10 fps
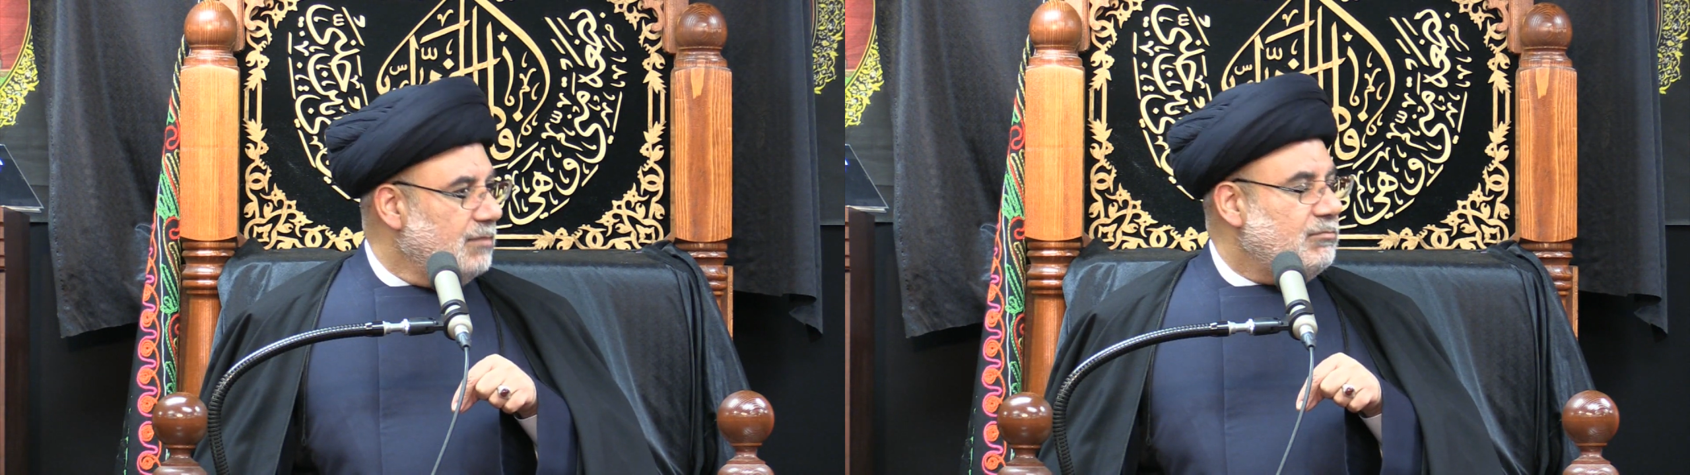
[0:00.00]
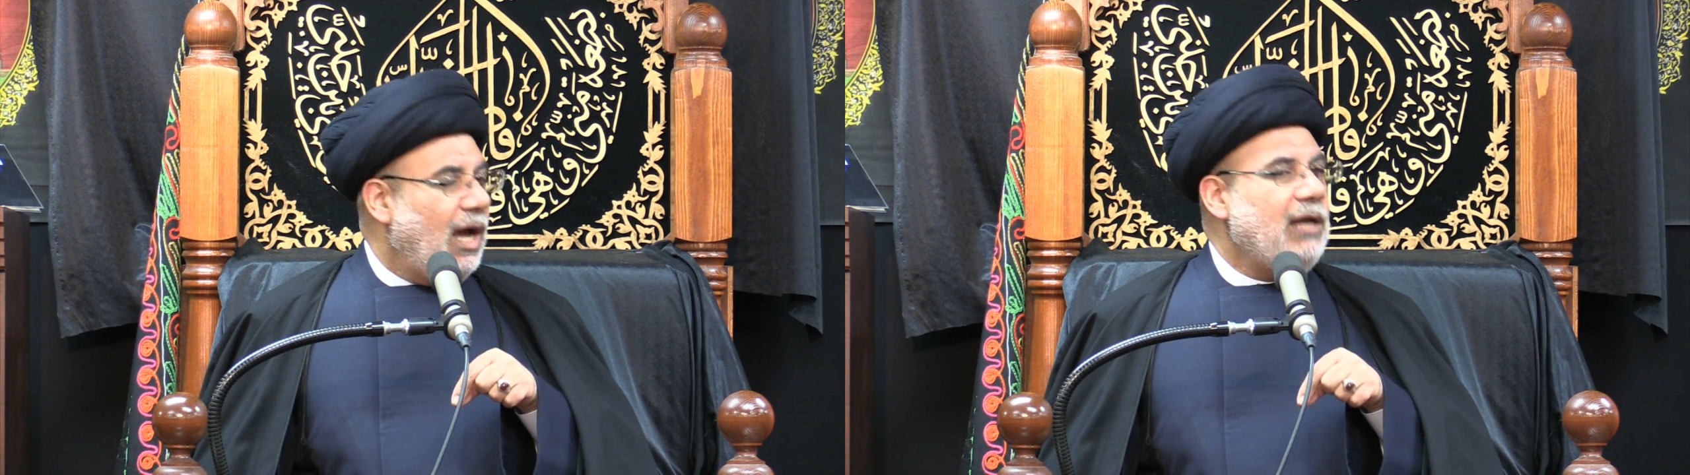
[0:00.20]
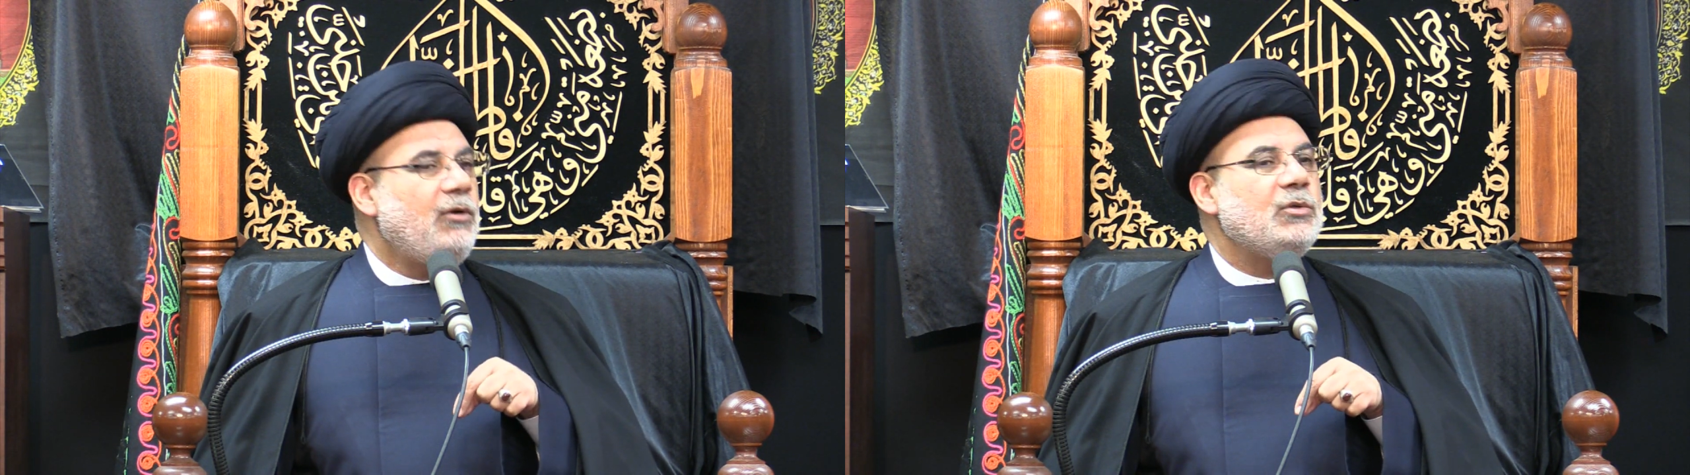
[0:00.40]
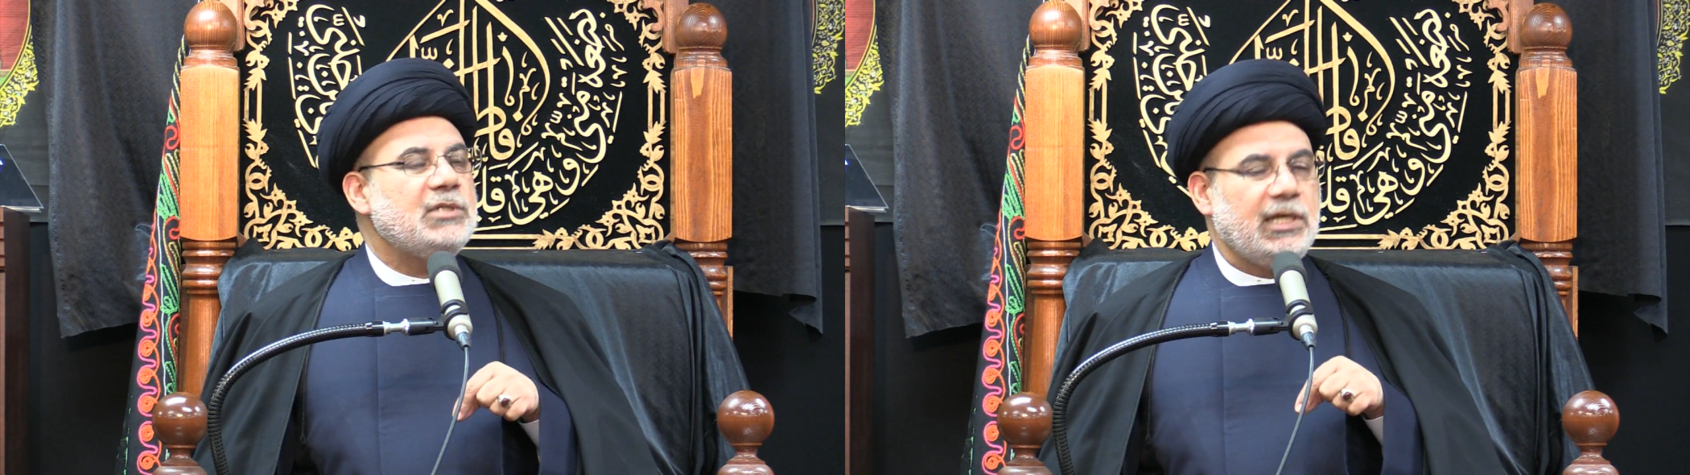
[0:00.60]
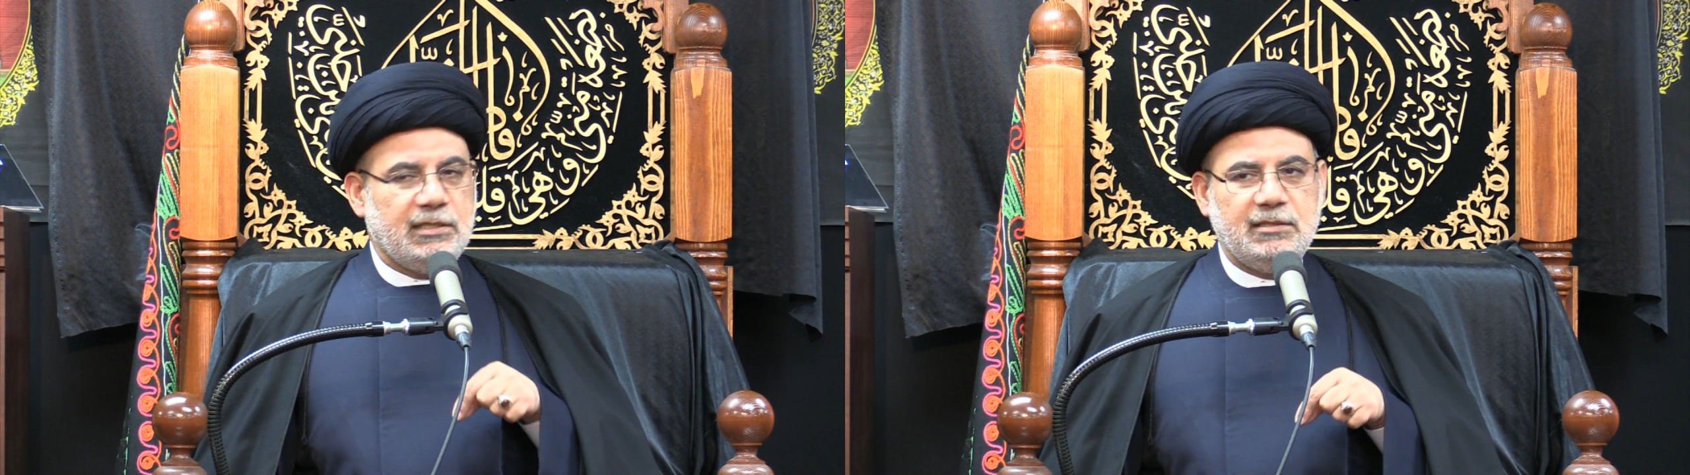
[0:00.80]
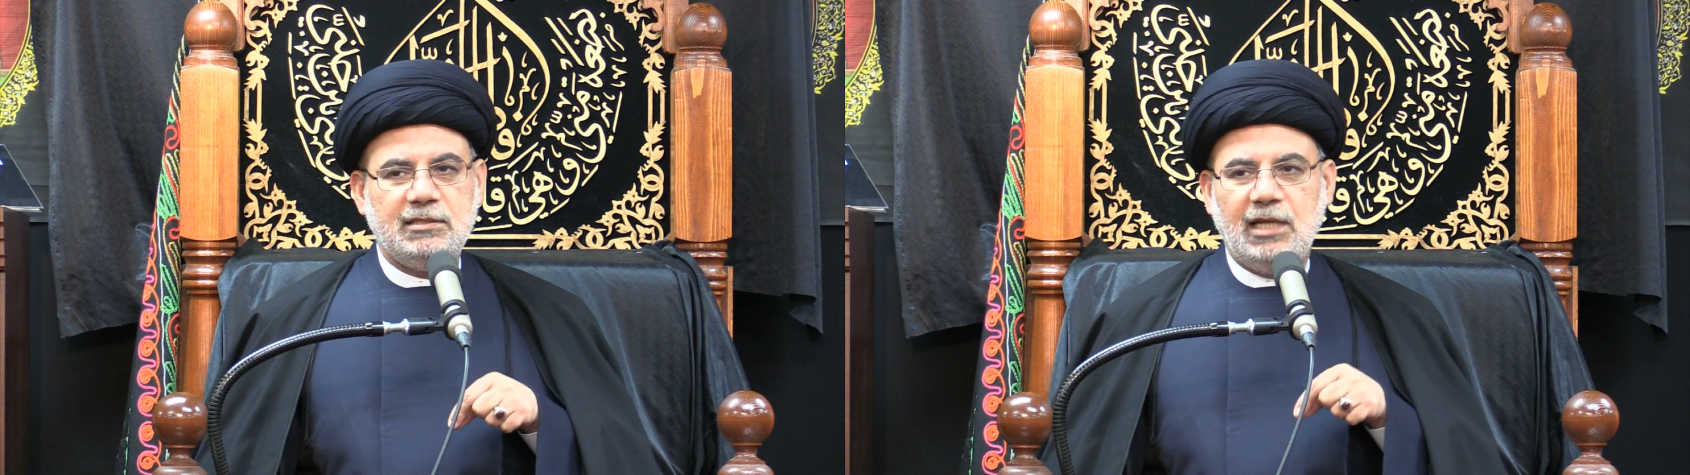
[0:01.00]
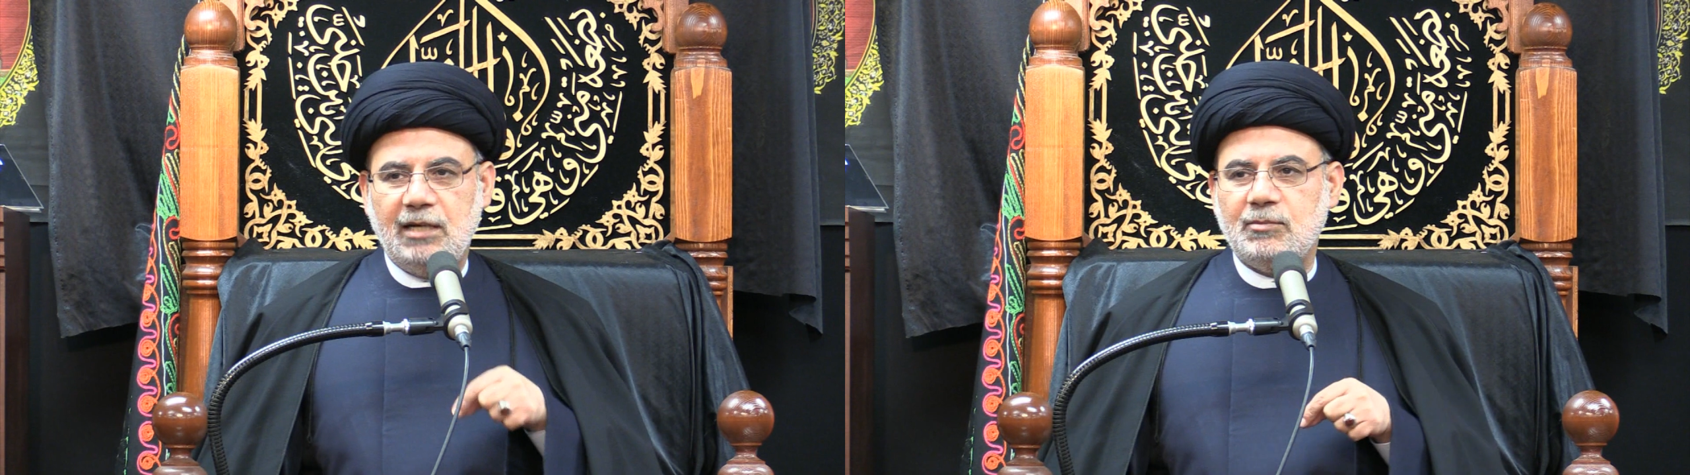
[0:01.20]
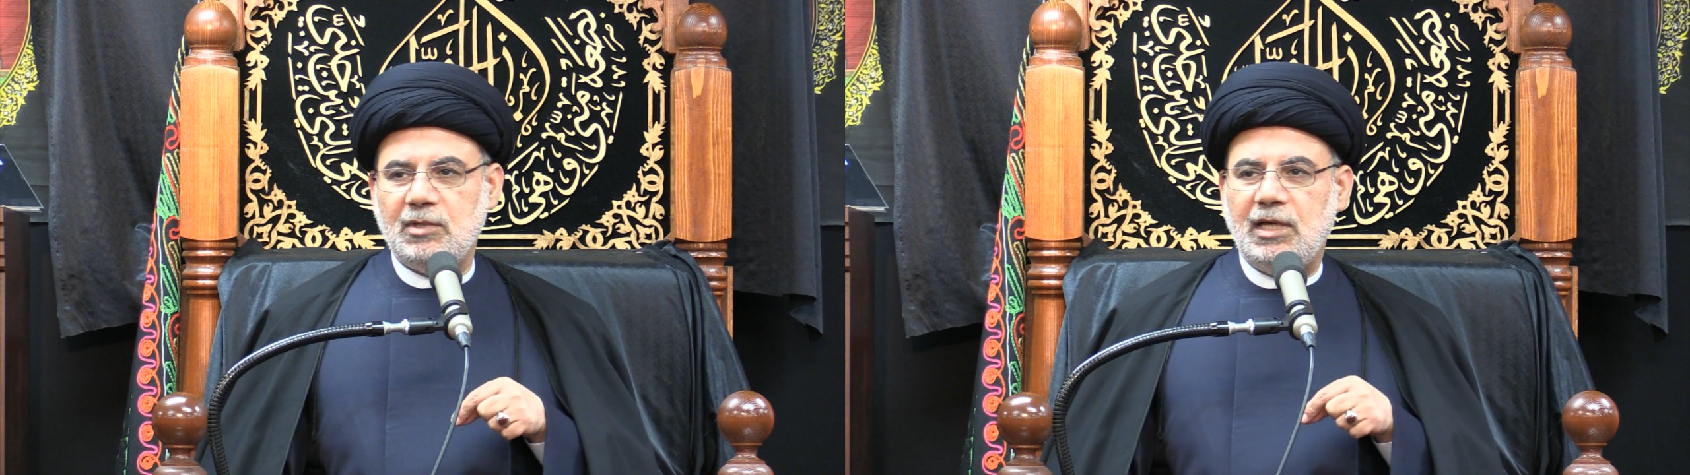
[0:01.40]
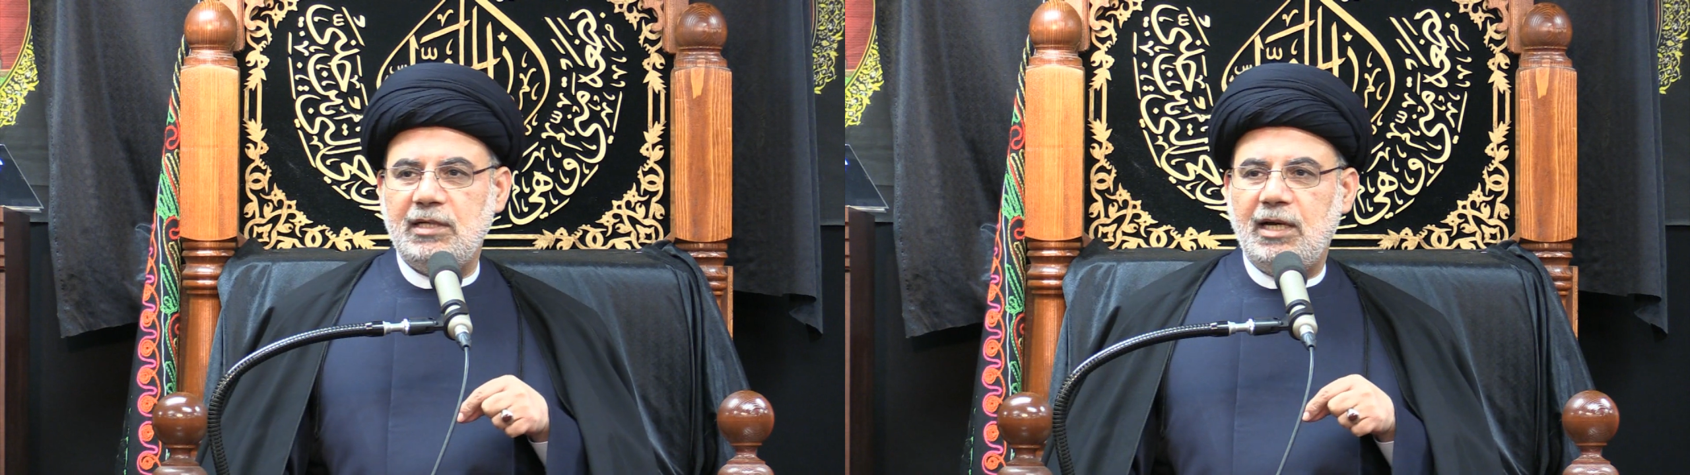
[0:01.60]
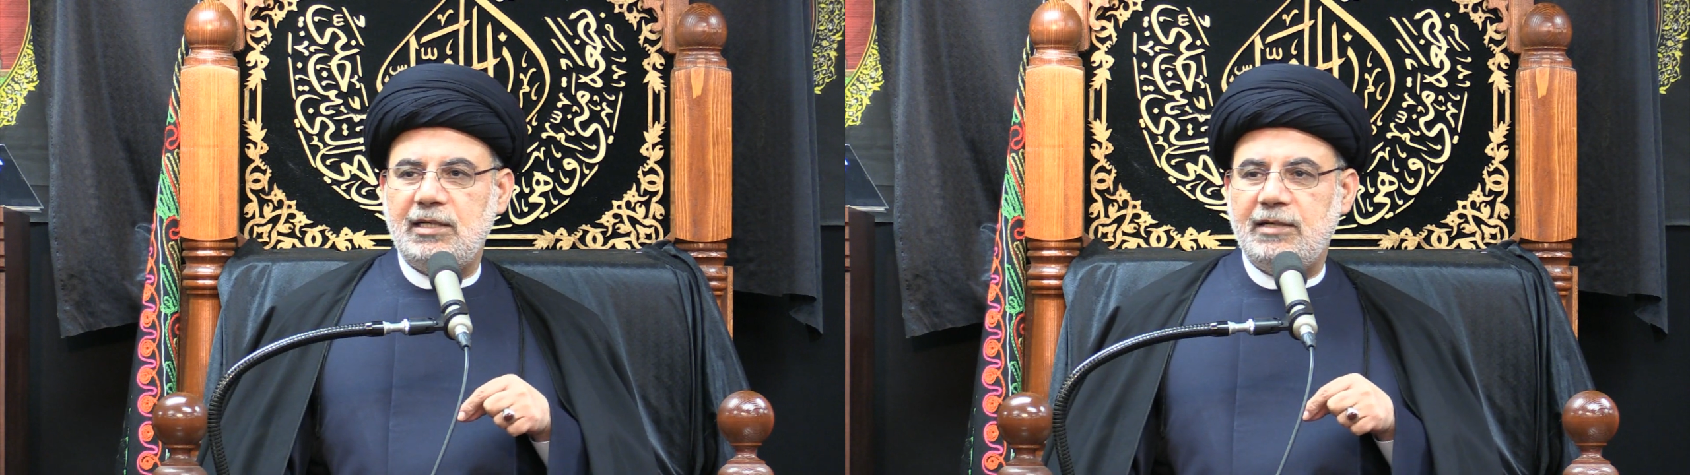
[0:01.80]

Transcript: مع الحسين سلام الله عليه يعني.